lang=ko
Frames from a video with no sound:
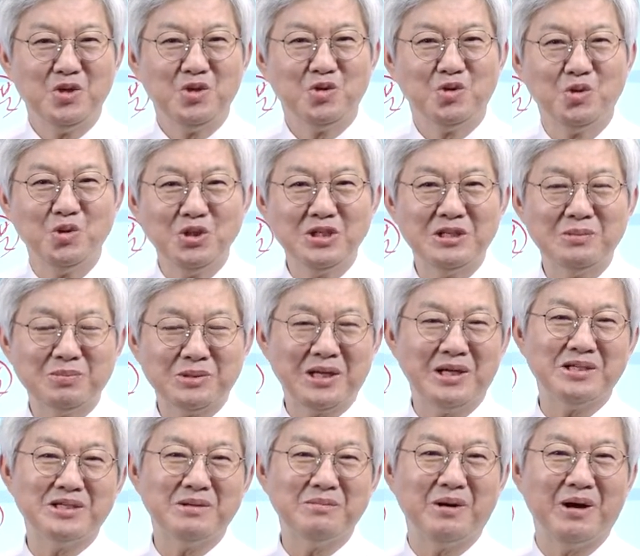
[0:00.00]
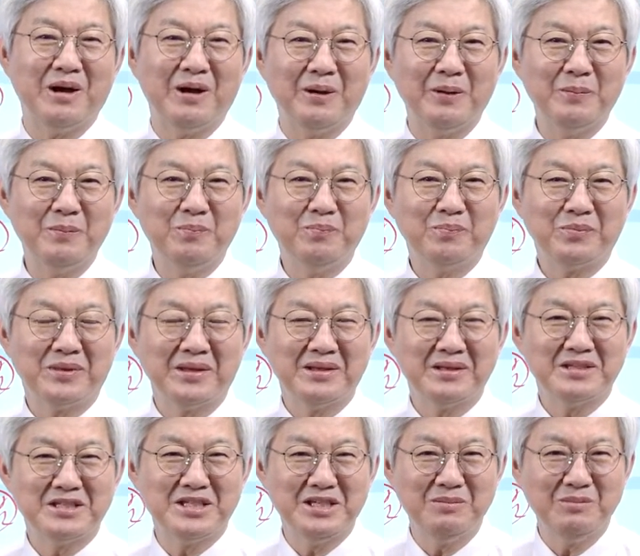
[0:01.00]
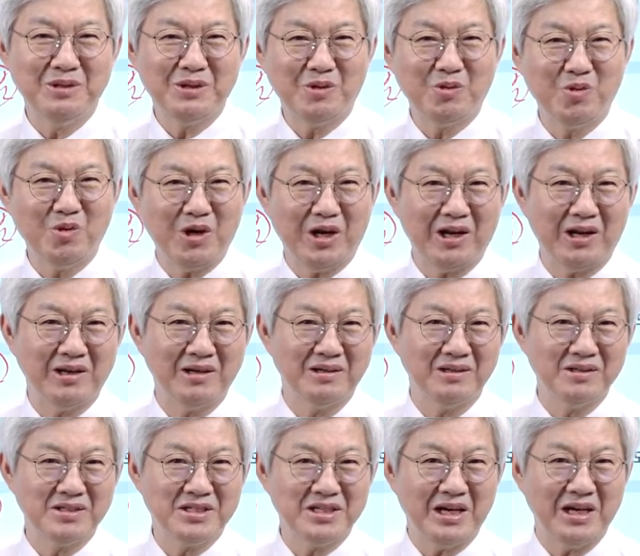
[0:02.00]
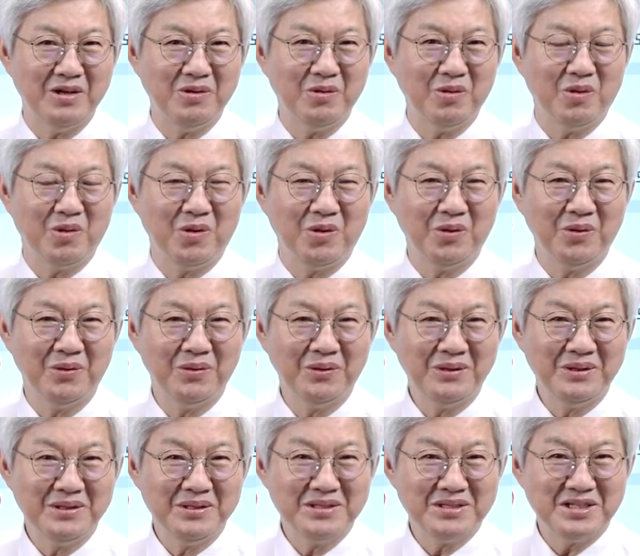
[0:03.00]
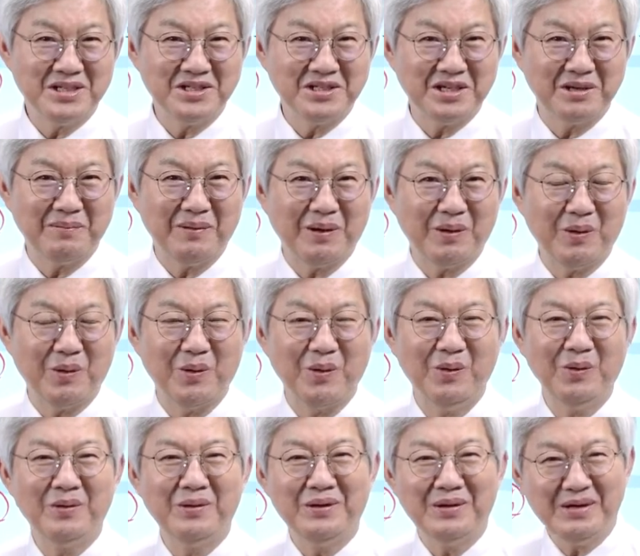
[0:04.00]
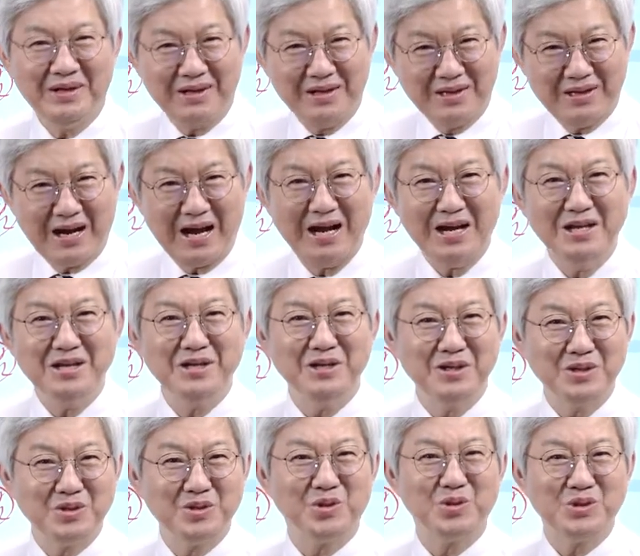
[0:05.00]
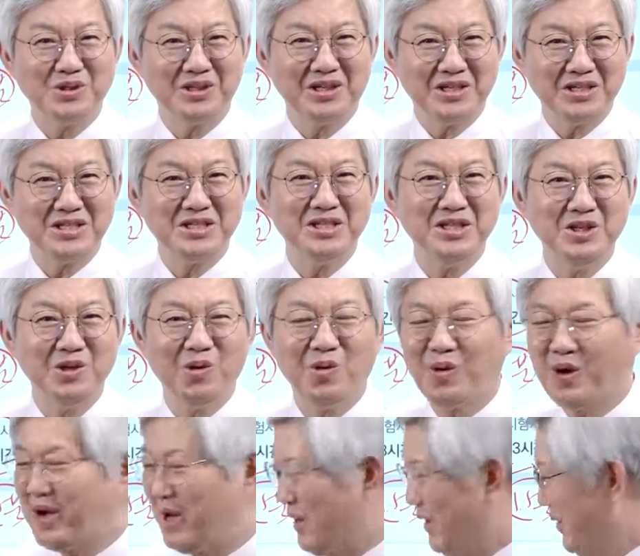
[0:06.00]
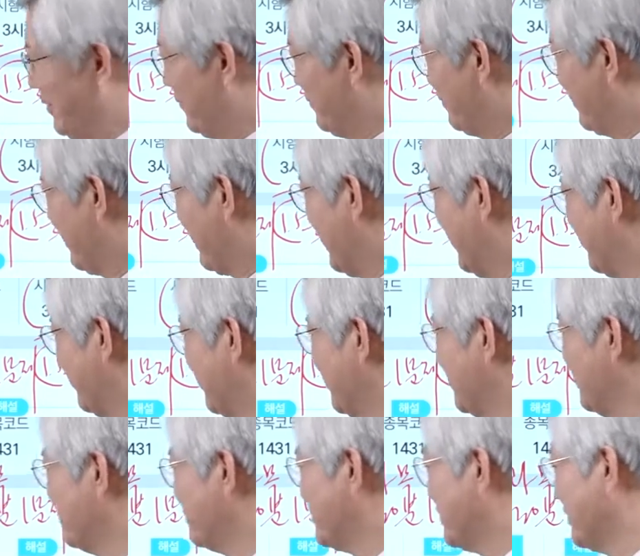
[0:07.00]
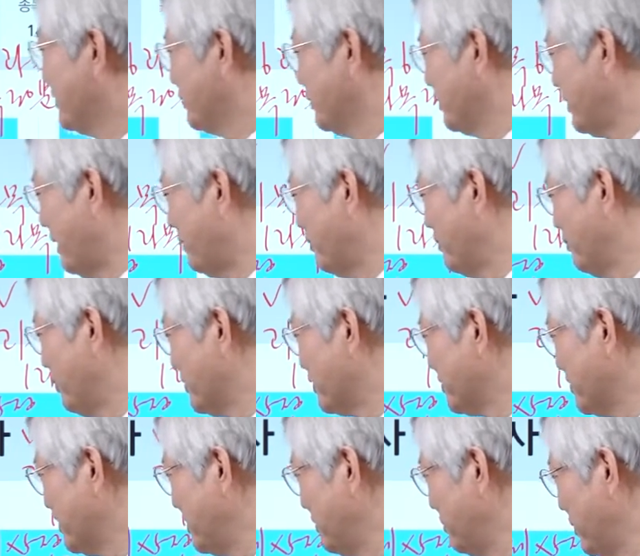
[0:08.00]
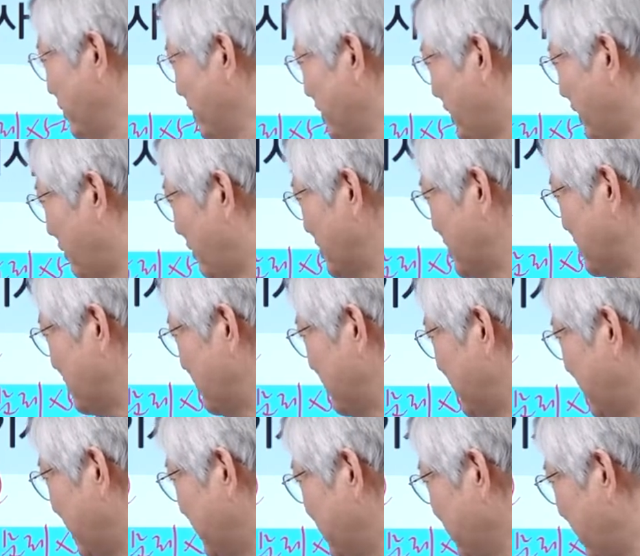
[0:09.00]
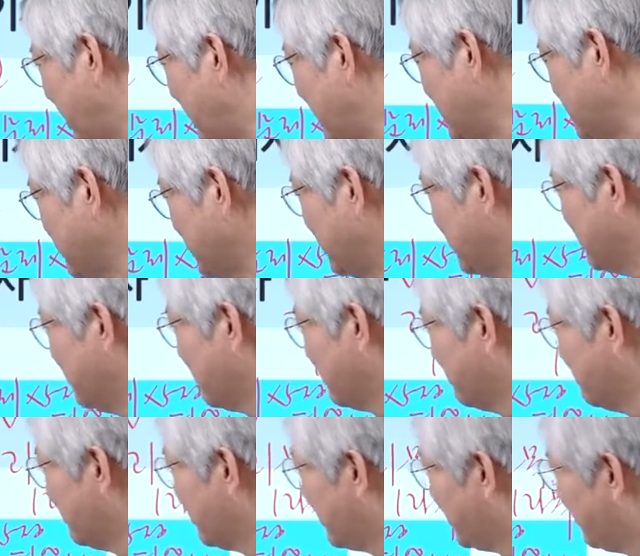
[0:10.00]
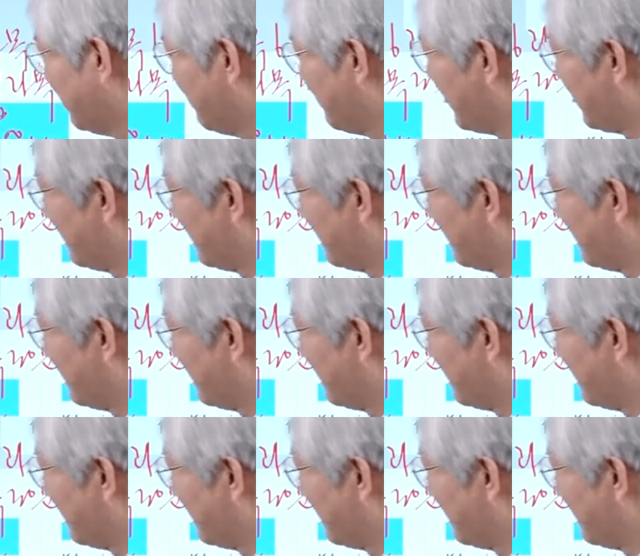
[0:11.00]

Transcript: 루이 14세만 짐이 국가라는 것이 아니고 실제 바로 라인형 조직의 CEO가 같은 입장이에요. 답은 벌써 2번이 나왔습니다. 제가 항상 그럽니다.